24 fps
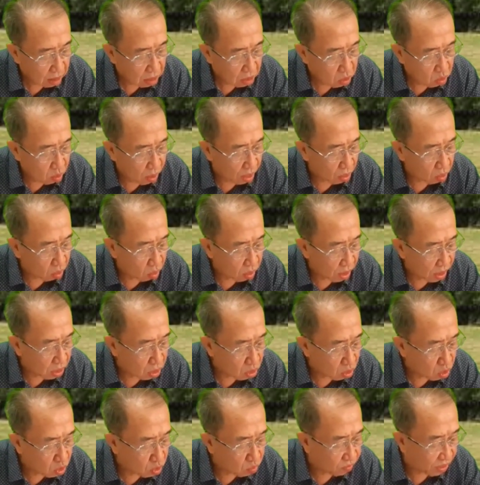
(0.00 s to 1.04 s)
2
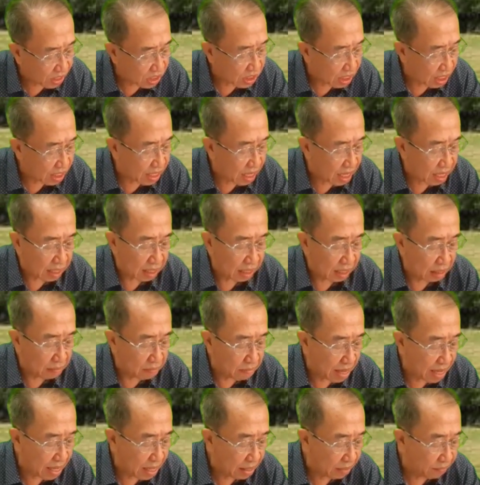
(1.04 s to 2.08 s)
Korintus pasal yang
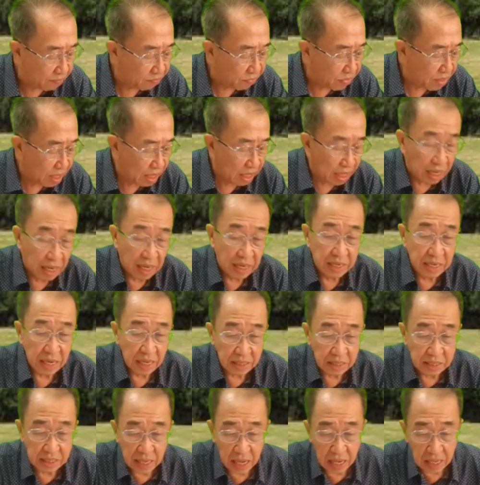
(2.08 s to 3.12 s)
kelima
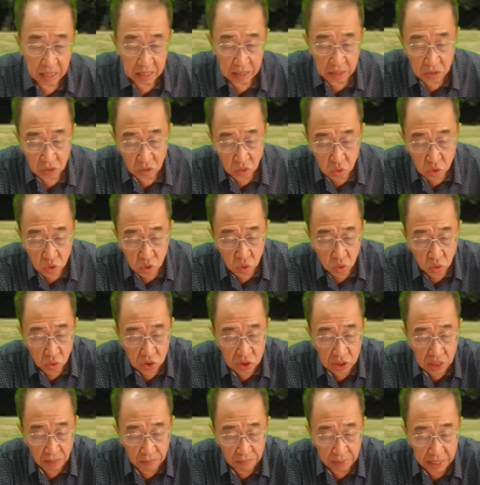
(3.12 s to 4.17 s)
ayat yang ke-7
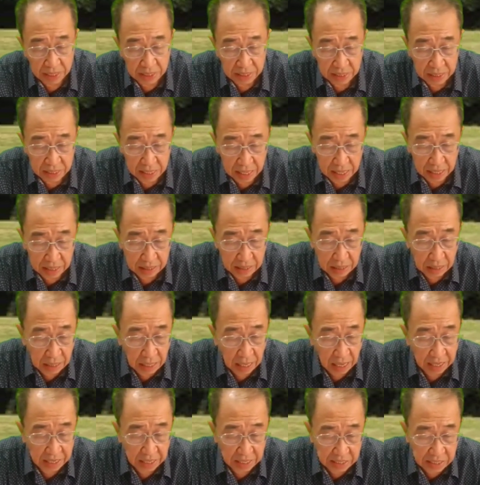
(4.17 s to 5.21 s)
sampai dengan
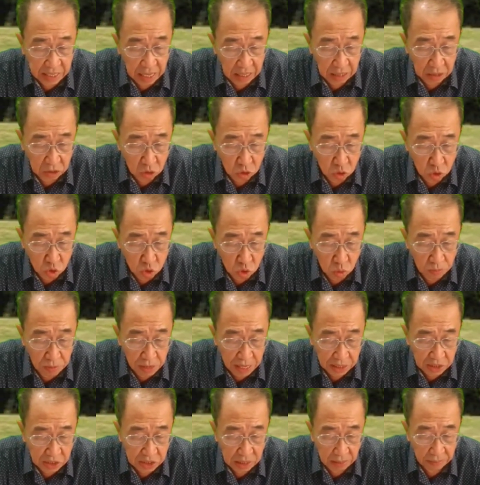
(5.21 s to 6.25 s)
ayat yang ke-17
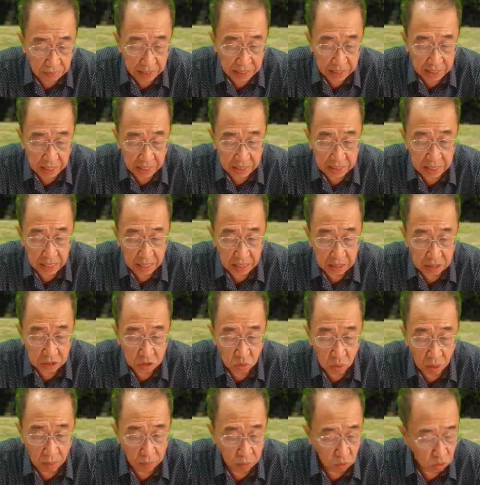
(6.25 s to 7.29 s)
sampai dengan yang
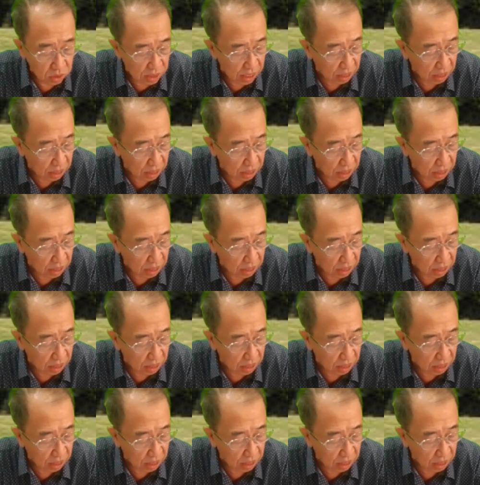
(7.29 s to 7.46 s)
ke-21.